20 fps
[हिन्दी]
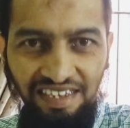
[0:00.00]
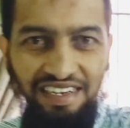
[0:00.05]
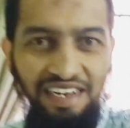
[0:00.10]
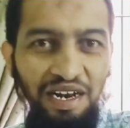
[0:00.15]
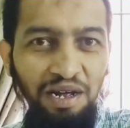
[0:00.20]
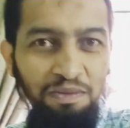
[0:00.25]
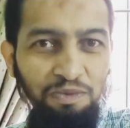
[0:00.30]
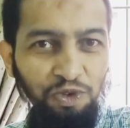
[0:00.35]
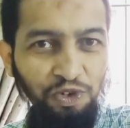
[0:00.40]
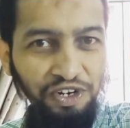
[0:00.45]

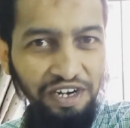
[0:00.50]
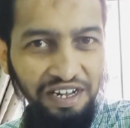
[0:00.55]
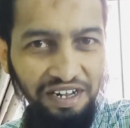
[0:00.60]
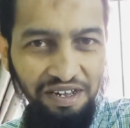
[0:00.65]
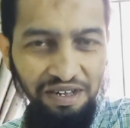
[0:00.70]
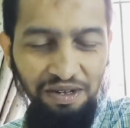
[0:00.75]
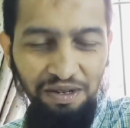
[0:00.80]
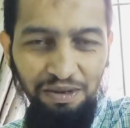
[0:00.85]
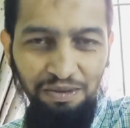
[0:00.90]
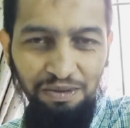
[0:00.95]

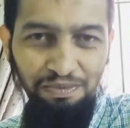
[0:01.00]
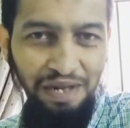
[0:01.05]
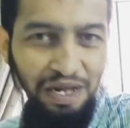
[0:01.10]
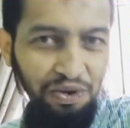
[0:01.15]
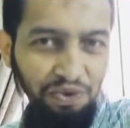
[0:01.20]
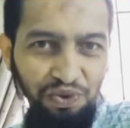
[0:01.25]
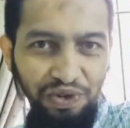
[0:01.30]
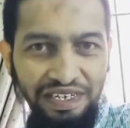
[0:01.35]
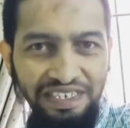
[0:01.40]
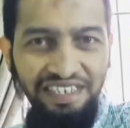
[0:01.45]
अल्लाम मैं
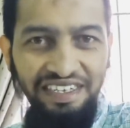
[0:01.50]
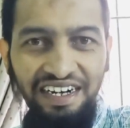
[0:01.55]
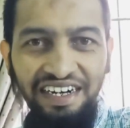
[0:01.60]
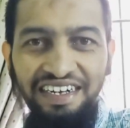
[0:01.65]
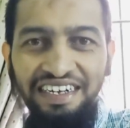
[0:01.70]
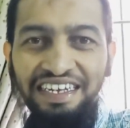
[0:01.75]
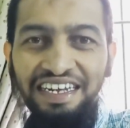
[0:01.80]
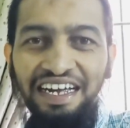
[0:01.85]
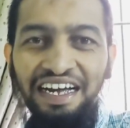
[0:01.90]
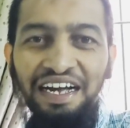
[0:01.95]
हूँ
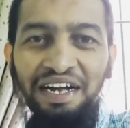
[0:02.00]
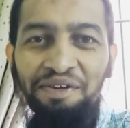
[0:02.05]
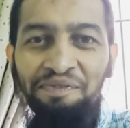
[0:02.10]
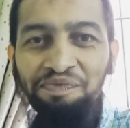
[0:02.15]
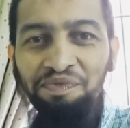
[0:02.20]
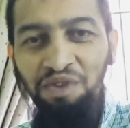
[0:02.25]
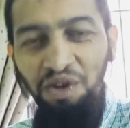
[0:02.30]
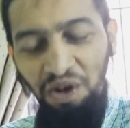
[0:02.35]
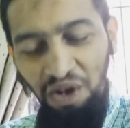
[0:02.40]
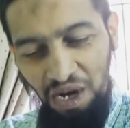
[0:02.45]
सादिया
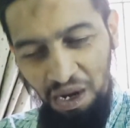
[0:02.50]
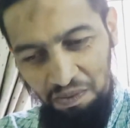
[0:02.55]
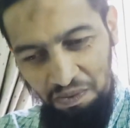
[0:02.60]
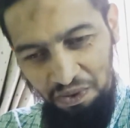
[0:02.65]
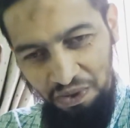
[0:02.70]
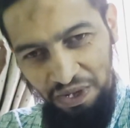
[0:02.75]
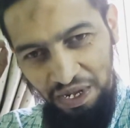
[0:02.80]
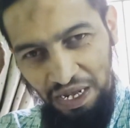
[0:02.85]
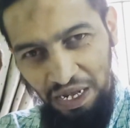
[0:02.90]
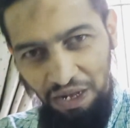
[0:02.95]
और आपको
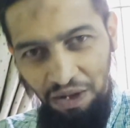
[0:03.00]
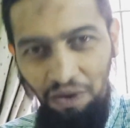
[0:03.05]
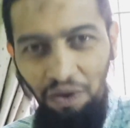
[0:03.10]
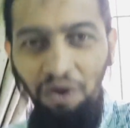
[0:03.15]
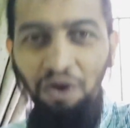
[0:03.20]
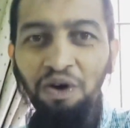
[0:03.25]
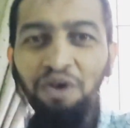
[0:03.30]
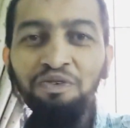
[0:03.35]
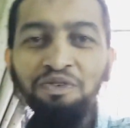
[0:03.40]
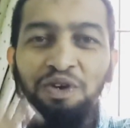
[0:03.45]
एक
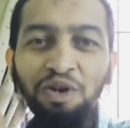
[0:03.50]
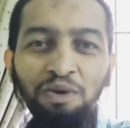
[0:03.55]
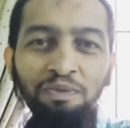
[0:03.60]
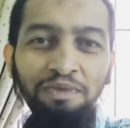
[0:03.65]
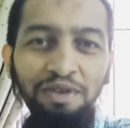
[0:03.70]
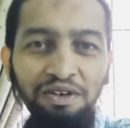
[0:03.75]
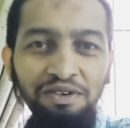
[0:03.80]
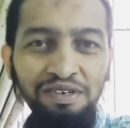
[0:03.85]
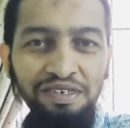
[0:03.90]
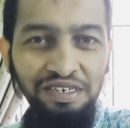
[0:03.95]
और लोग
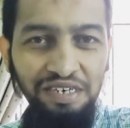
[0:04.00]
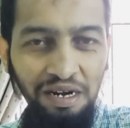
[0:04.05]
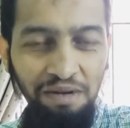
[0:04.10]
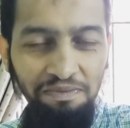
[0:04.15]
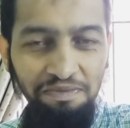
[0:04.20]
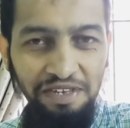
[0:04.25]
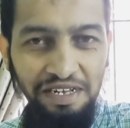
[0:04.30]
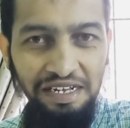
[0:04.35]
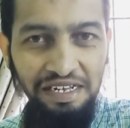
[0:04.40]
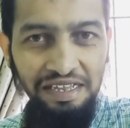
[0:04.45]
में खुश
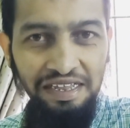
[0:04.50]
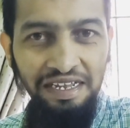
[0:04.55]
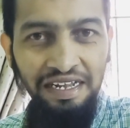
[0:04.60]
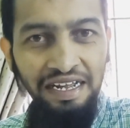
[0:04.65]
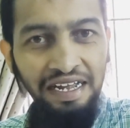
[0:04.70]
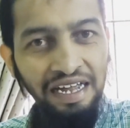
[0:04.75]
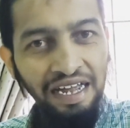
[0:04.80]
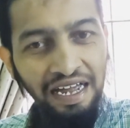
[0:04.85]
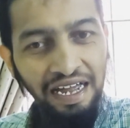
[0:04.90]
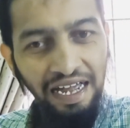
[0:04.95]
आमदीद
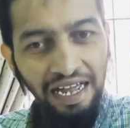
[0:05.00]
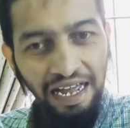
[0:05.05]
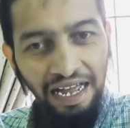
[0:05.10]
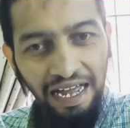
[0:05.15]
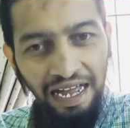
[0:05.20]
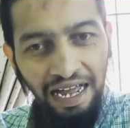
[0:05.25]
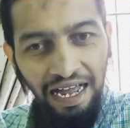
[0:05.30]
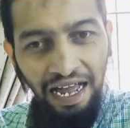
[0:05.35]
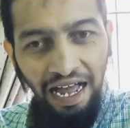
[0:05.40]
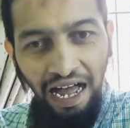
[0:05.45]

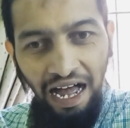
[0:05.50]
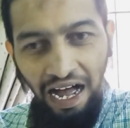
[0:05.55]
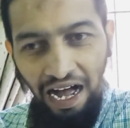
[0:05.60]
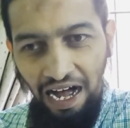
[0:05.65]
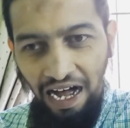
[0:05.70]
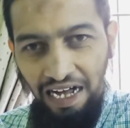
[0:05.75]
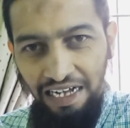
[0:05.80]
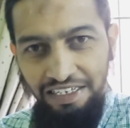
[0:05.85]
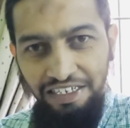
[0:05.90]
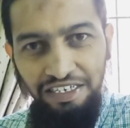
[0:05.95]

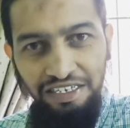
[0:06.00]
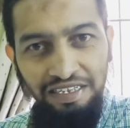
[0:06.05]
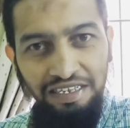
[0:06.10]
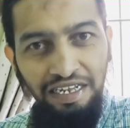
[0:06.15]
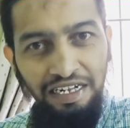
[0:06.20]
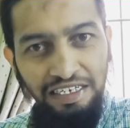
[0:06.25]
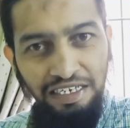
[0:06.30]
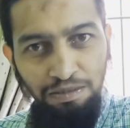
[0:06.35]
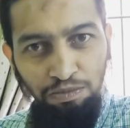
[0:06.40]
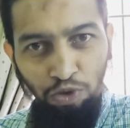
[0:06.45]
आज
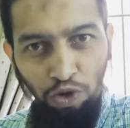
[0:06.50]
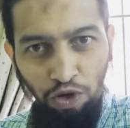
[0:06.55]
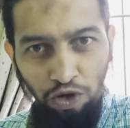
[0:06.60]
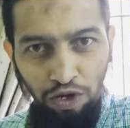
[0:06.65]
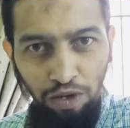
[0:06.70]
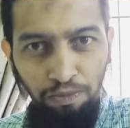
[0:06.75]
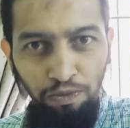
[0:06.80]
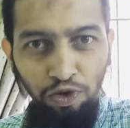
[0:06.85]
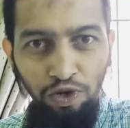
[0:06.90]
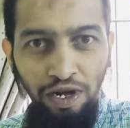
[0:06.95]
दस
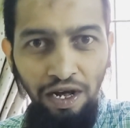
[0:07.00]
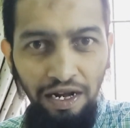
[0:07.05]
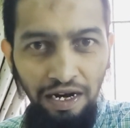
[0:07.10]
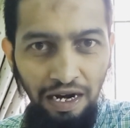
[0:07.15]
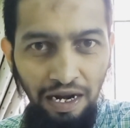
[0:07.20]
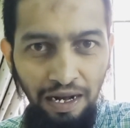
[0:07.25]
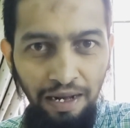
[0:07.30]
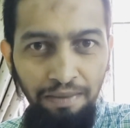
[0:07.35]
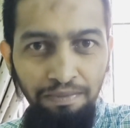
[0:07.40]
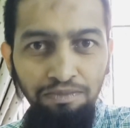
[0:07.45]
मुहर्रम
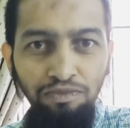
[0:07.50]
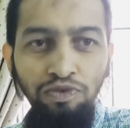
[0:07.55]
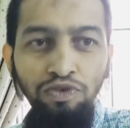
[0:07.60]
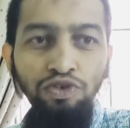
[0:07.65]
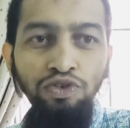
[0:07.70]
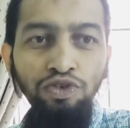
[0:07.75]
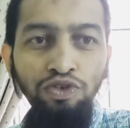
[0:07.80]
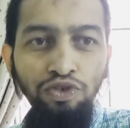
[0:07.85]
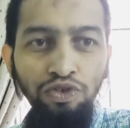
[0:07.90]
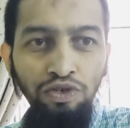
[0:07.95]
हराम
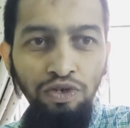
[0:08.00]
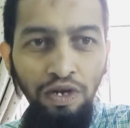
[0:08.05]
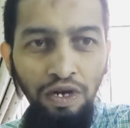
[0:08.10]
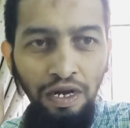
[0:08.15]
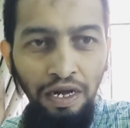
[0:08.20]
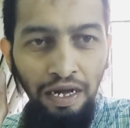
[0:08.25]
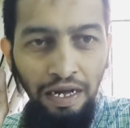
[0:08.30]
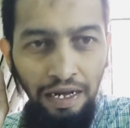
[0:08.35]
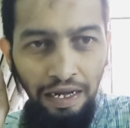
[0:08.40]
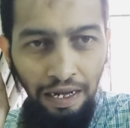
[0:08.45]

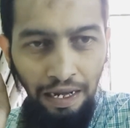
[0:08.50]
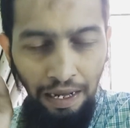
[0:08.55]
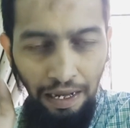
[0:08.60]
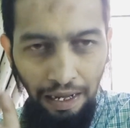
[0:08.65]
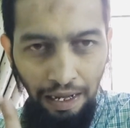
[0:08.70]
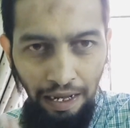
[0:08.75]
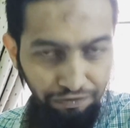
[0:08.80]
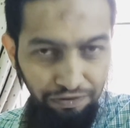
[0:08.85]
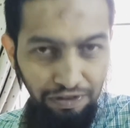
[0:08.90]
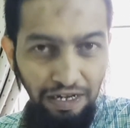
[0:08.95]

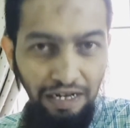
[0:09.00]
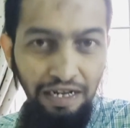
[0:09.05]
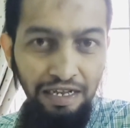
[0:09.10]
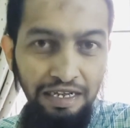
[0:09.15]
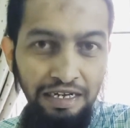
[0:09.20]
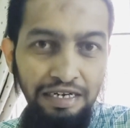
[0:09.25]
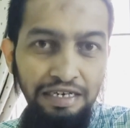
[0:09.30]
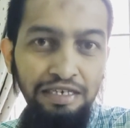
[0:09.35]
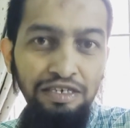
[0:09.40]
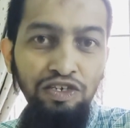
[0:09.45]
हफ्ते का
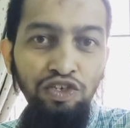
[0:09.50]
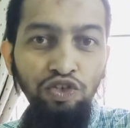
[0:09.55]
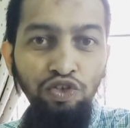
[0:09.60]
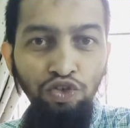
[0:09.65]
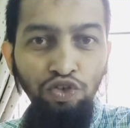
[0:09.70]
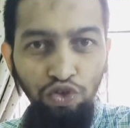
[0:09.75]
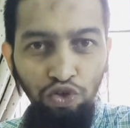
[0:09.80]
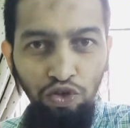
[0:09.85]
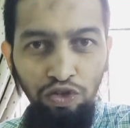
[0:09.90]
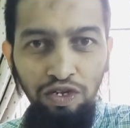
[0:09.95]
दिन
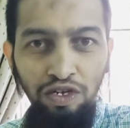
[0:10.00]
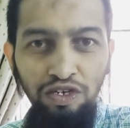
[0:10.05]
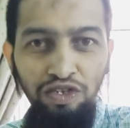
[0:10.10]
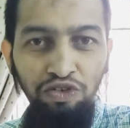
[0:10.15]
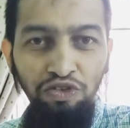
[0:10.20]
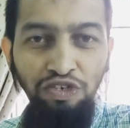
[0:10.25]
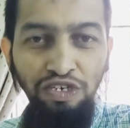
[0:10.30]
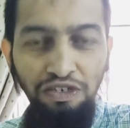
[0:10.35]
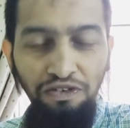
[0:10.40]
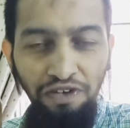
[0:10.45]
चौदह सौ
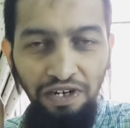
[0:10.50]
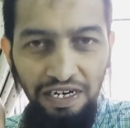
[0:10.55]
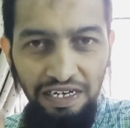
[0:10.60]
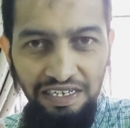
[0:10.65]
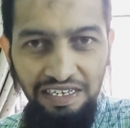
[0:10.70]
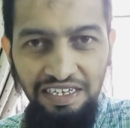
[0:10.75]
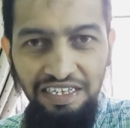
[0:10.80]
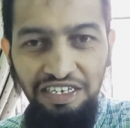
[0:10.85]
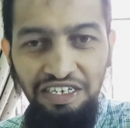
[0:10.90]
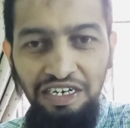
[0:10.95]

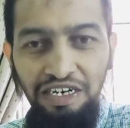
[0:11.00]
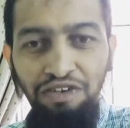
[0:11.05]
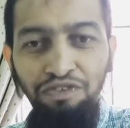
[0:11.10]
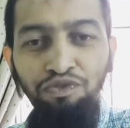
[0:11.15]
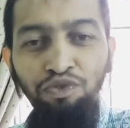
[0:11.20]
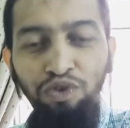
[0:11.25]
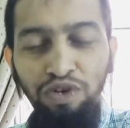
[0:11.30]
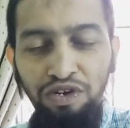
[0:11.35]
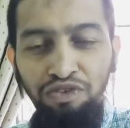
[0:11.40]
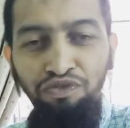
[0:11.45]
चवालीस हिजरी
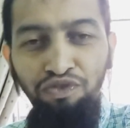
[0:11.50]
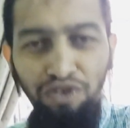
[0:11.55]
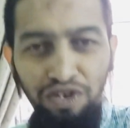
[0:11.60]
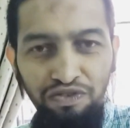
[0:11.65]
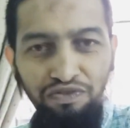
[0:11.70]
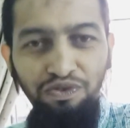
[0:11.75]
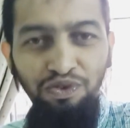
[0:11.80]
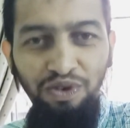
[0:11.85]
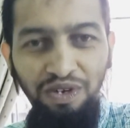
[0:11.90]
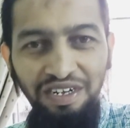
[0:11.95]
फोटीन फोटी
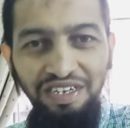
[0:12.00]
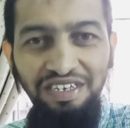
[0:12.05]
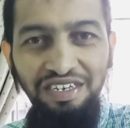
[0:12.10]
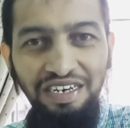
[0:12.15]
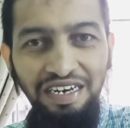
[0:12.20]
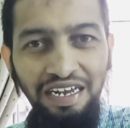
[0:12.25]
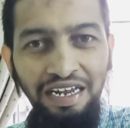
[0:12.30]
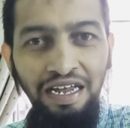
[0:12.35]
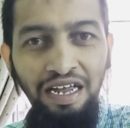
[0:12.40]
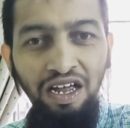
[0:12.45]
फोर
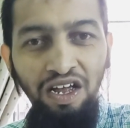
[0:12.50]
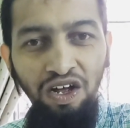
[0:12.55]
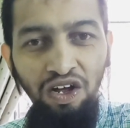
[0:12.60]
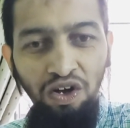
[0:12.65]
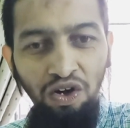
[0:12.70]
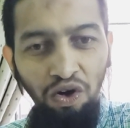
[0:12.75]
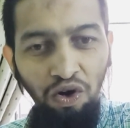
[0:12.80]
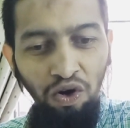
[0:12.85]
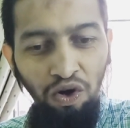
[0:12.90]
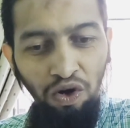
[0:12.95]
हिजरी
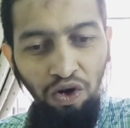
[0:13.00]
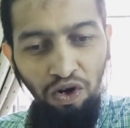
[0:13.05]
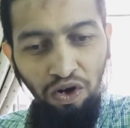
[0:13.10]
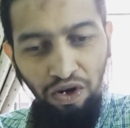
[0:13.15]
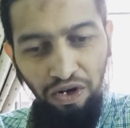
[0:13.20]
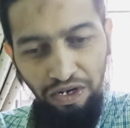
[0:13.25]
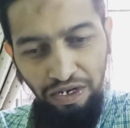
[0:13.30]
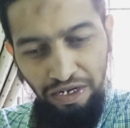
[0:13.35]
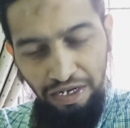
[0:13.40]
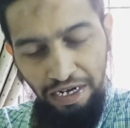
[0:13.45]
और
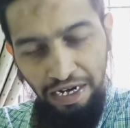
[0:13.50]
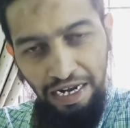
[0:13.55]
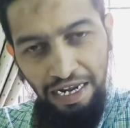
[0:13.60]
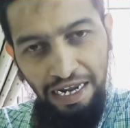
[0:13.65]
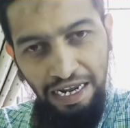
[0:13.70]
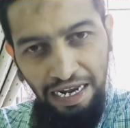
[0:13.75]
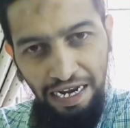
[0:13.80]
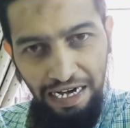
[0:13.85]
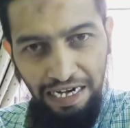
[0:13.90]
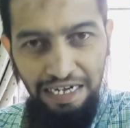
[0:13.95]

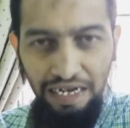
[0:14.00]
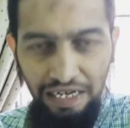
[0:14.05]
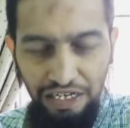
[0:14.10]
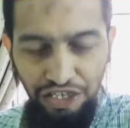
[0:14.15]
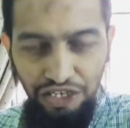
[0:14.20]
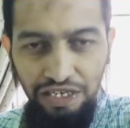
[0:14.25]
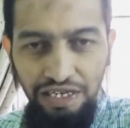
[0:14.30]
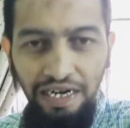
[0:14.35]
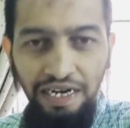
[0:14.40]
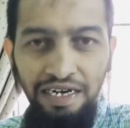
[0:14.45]
इंग्लिश
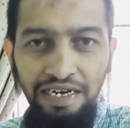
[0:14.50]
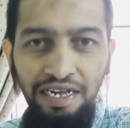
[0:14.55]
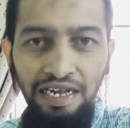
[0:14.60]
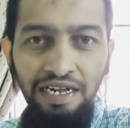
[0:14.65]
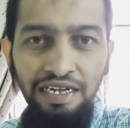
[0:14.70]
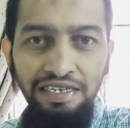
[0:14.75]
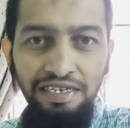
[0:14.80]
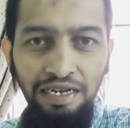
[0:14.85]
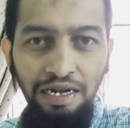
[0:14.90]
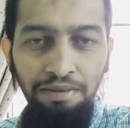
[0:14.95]
डेट के
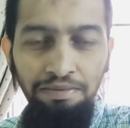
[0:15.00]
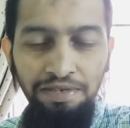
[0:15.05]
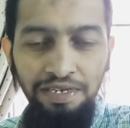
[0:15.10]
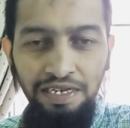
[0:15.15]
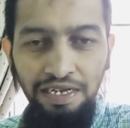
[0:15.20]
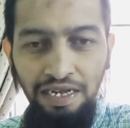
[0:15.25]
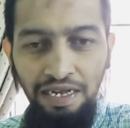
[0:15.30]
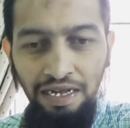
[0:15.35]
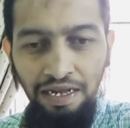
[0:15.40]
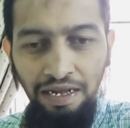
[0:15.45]
हिसाब से